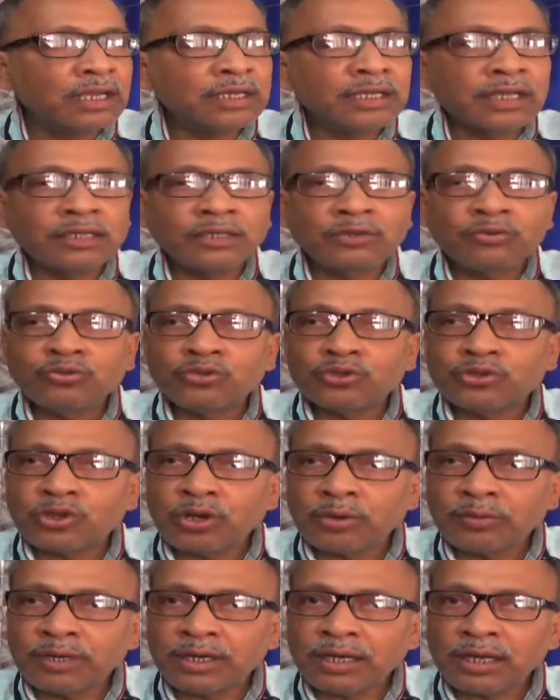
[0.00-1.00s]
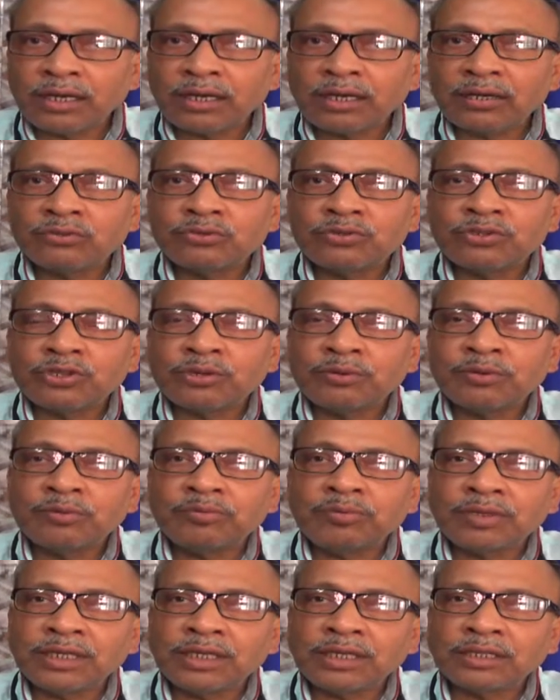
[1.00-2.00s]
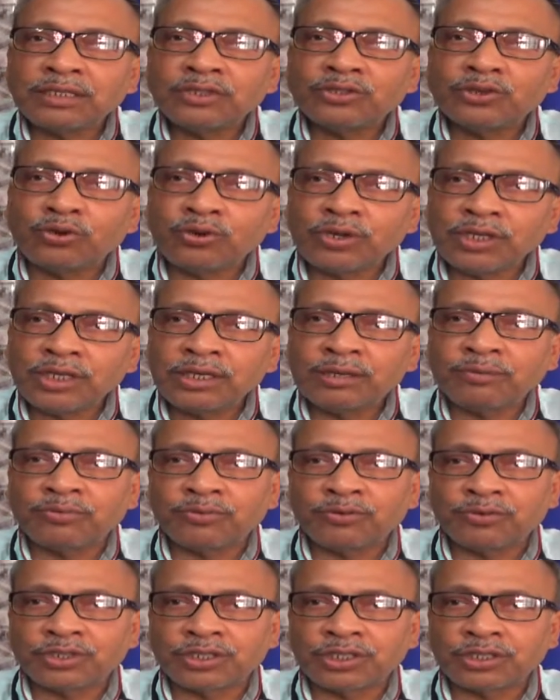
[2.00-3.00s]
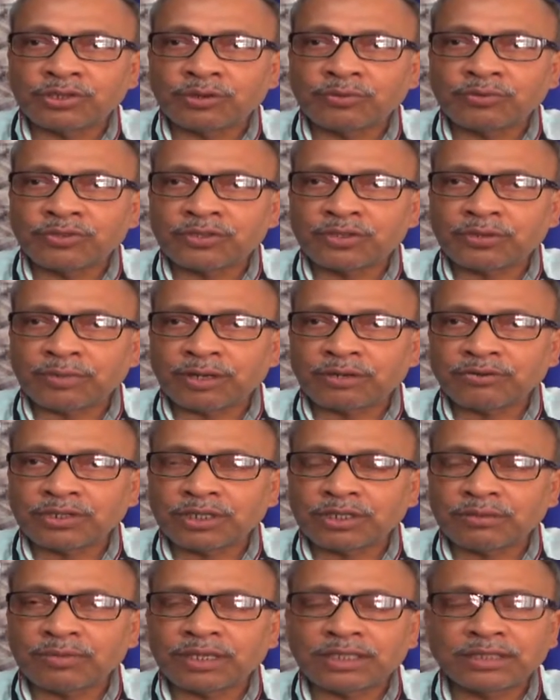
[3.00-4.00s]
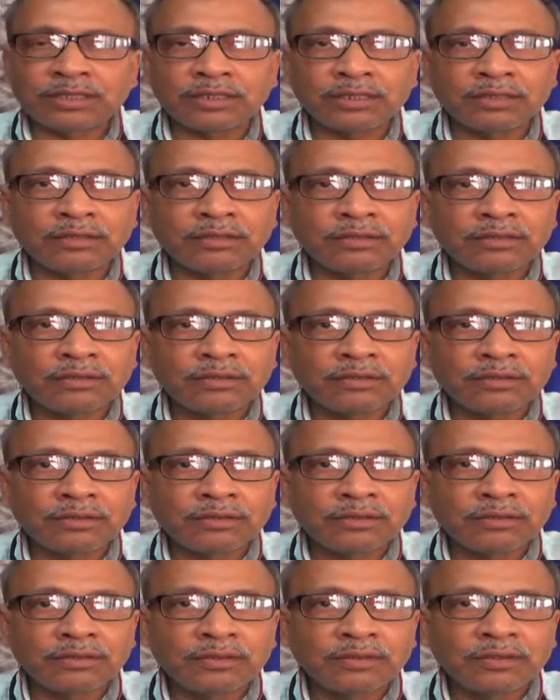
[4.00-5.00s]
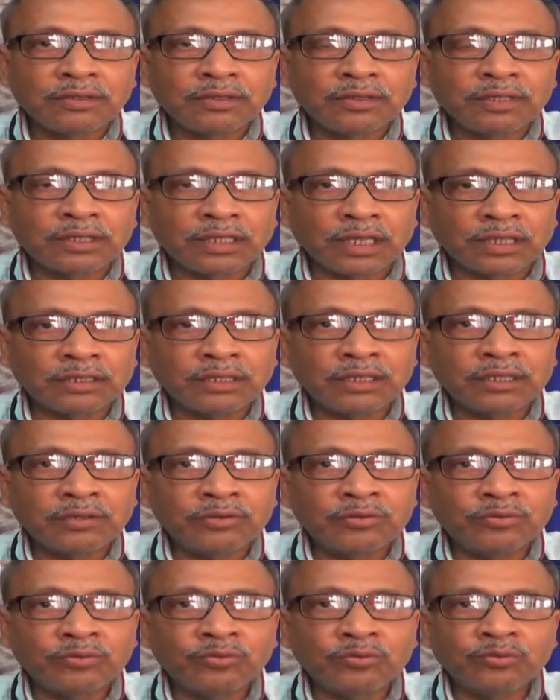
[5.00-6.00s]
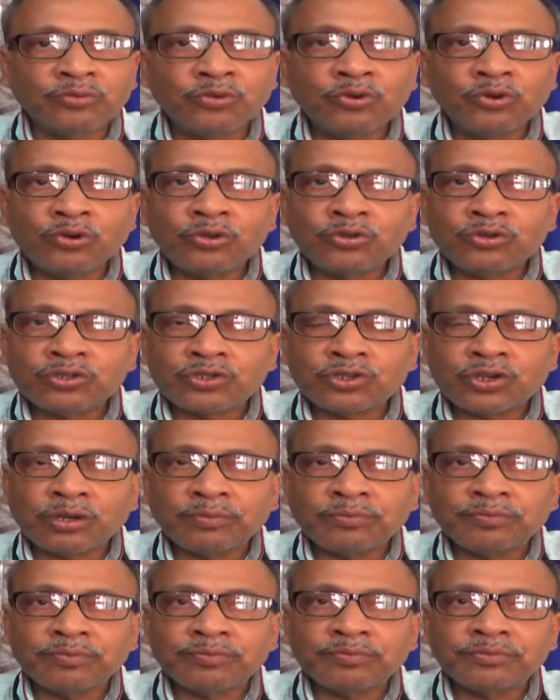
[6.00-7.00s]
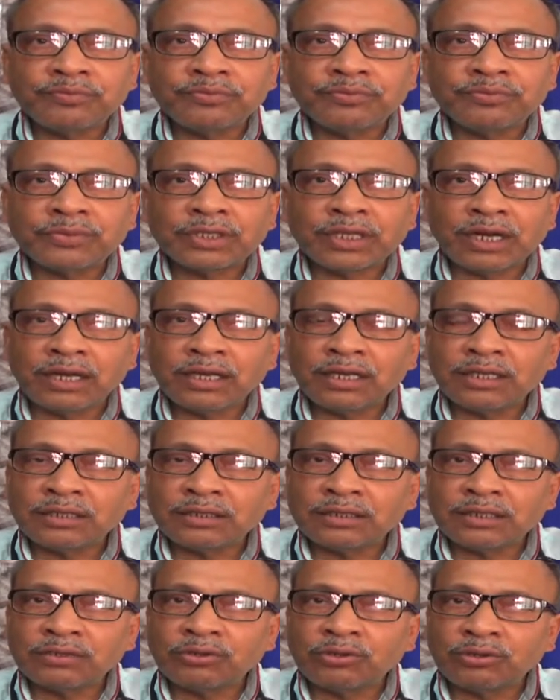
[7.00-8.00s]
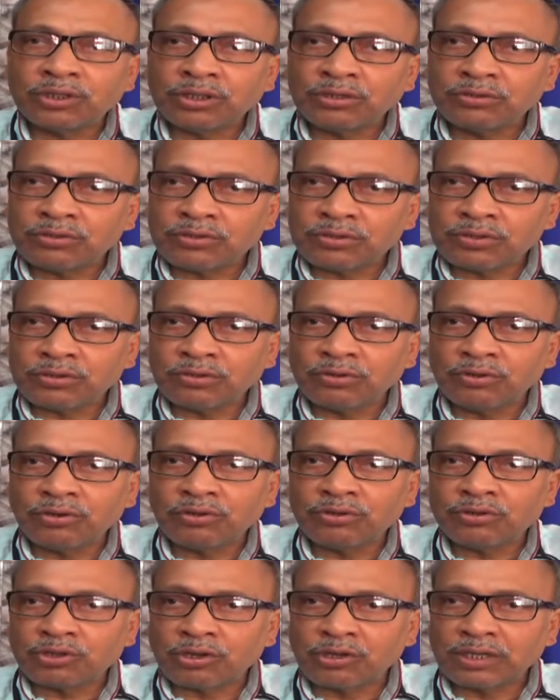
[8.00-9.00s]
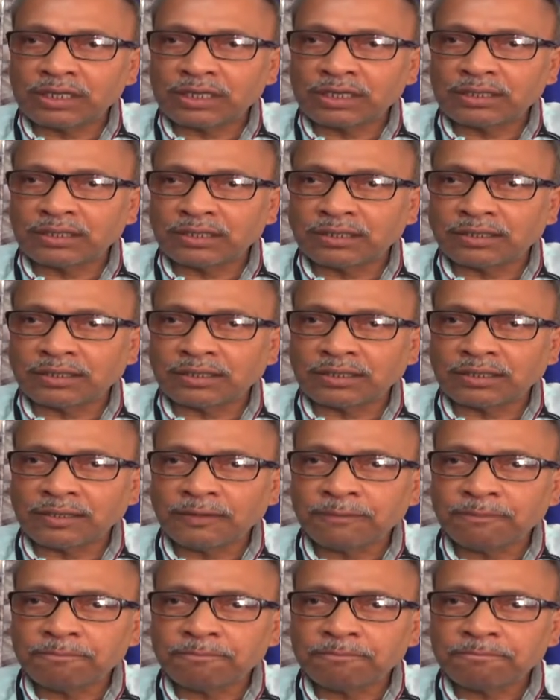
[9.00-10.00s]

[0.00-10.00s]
এটা একটা উৎসবের আকারে উৎসবের মেজাজে ছড়িয়ে পড়ছে সমস্ত মানুষের মাঝে তাতে মূল উৎসব খানিকটা ক্ষতিগ্রস্ত হলেও সংখ্যার দিক থেকে